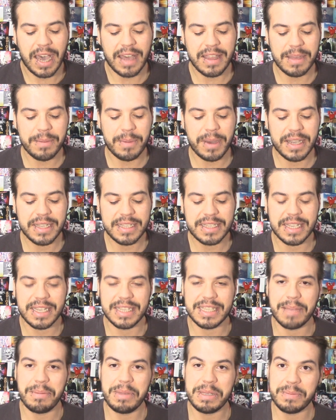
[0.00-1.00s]
Además,
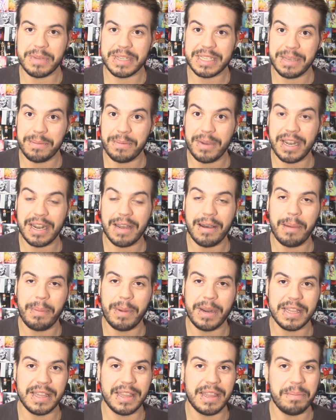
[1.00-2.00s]
esta misma semana va
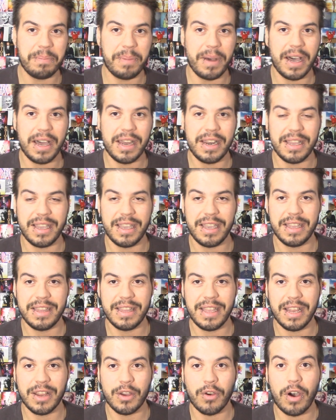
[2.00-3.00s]
a participar
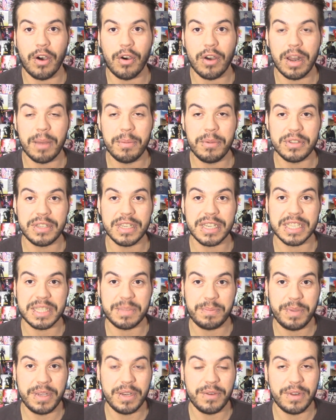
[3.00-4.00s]
en el Coca-Cola Music
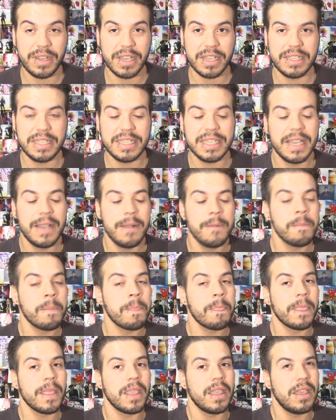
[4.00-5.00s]
Experience
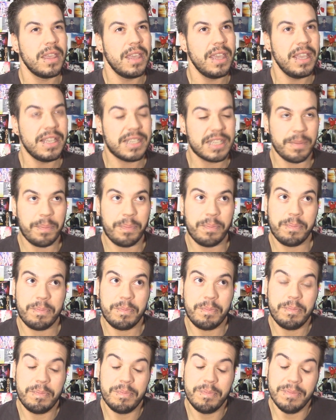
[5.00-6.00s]
y se
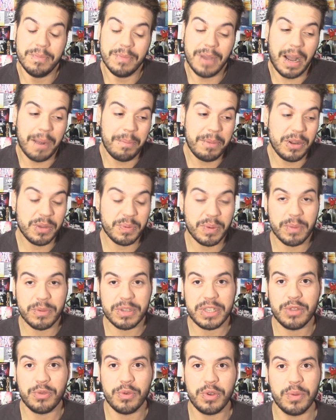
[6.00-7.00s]
al menos
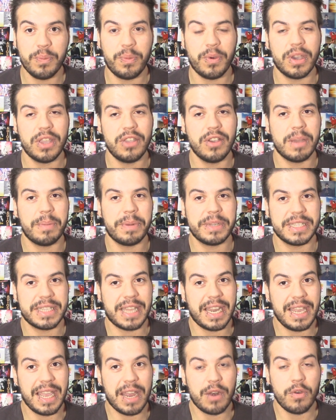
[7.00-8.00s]
podemos intuir un poquillo que
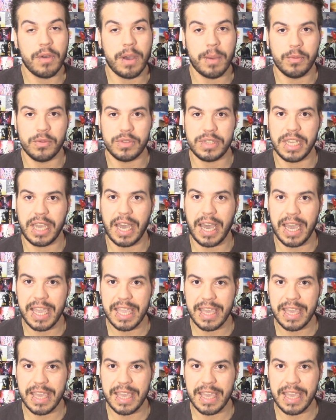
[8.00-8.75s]
presentaría nueva música.